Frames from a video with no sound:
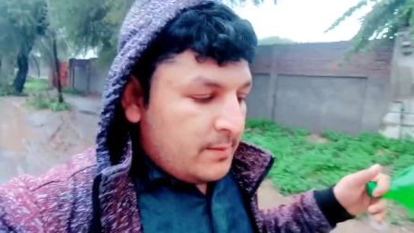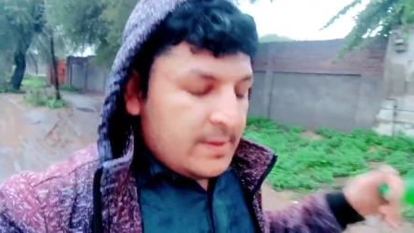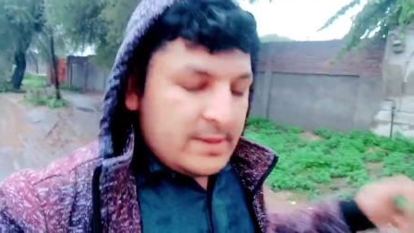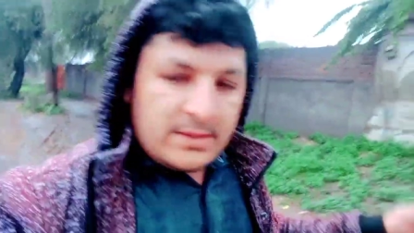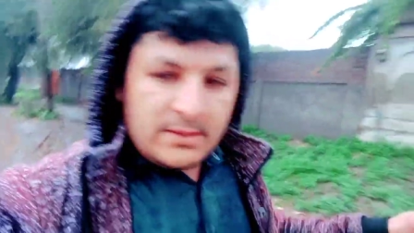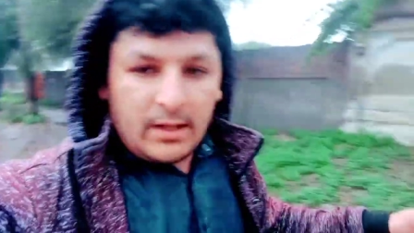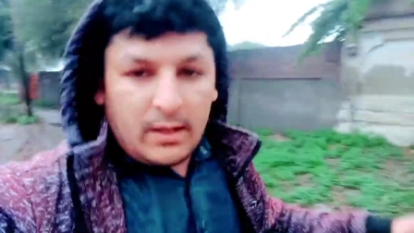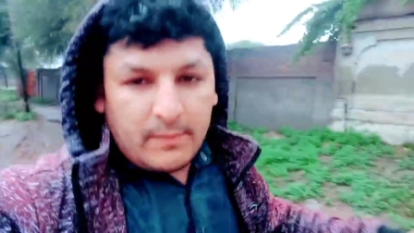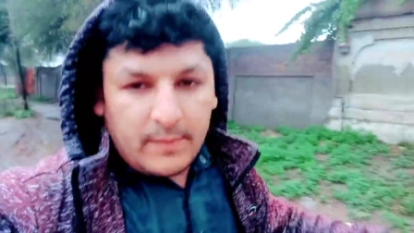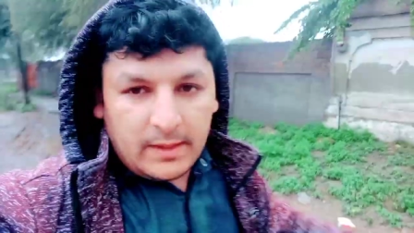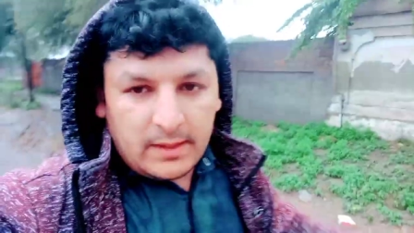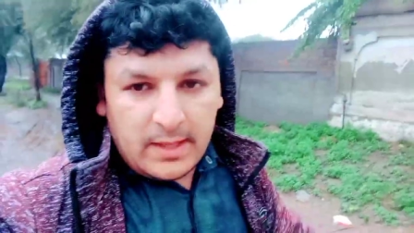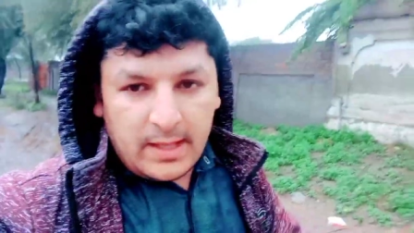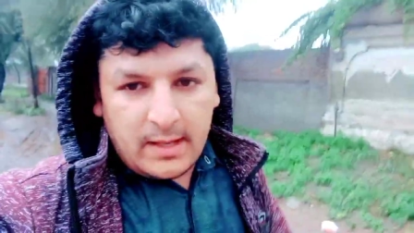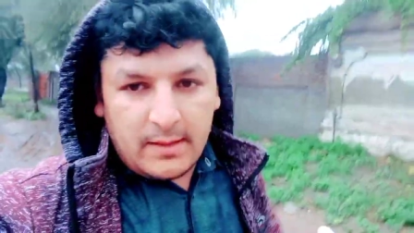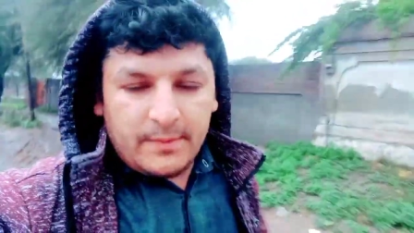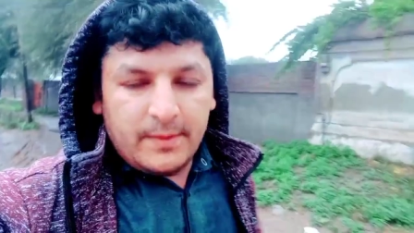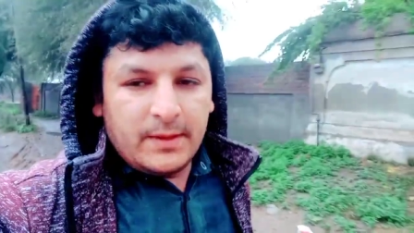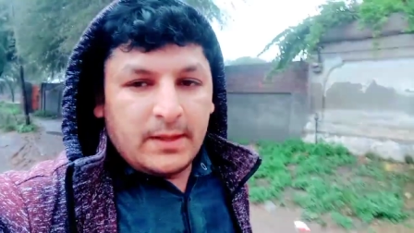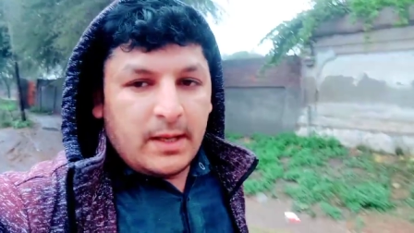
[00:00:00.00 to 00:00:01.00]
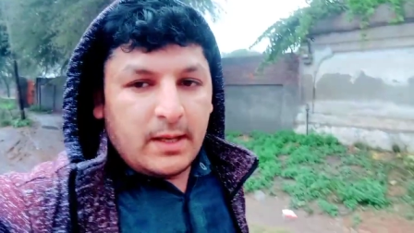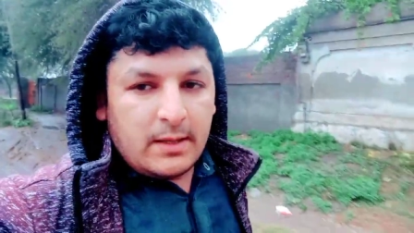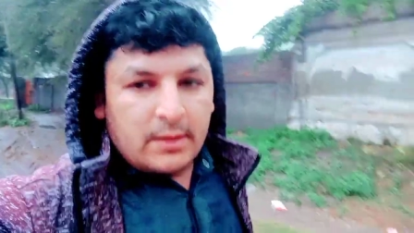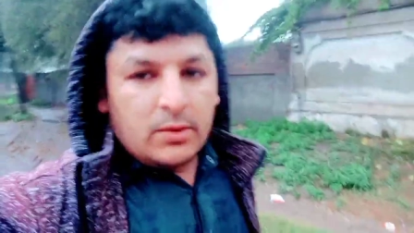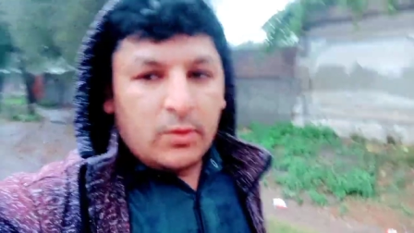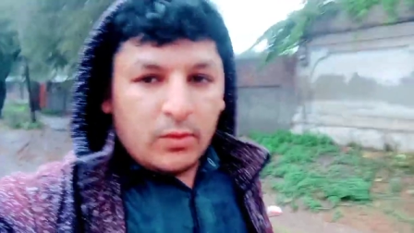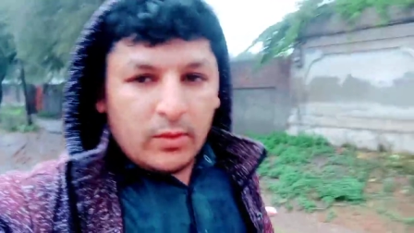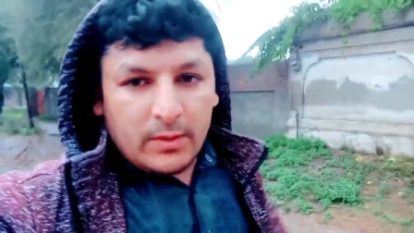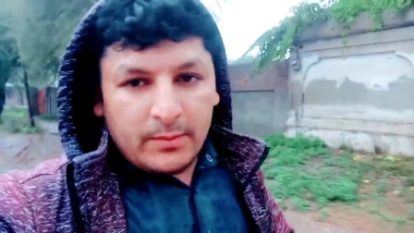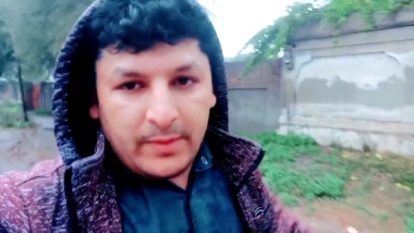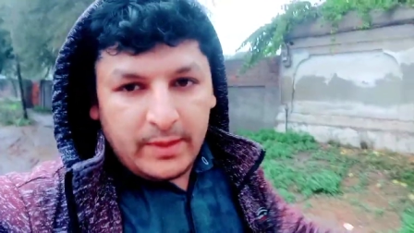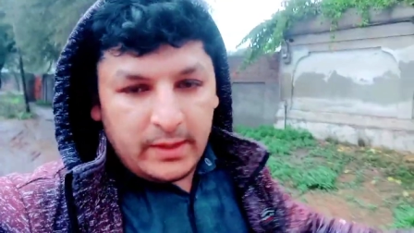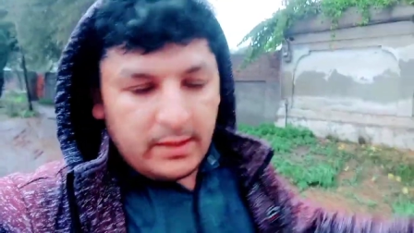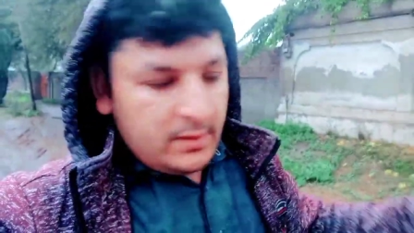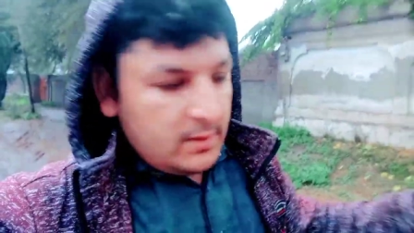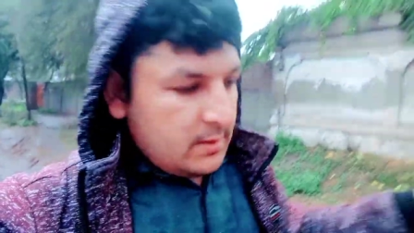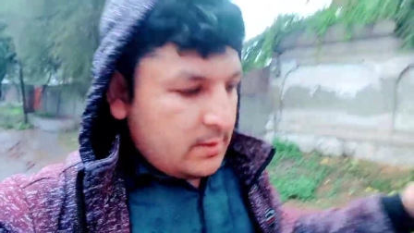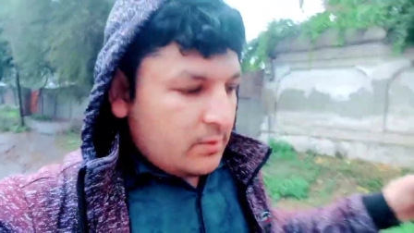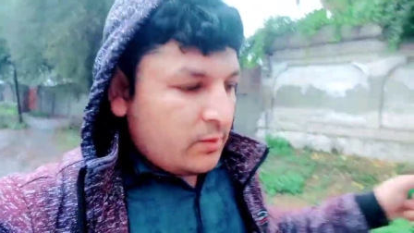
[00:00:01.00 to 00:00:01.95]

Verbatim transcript: बिस्तर में थे अभी तक तो अभी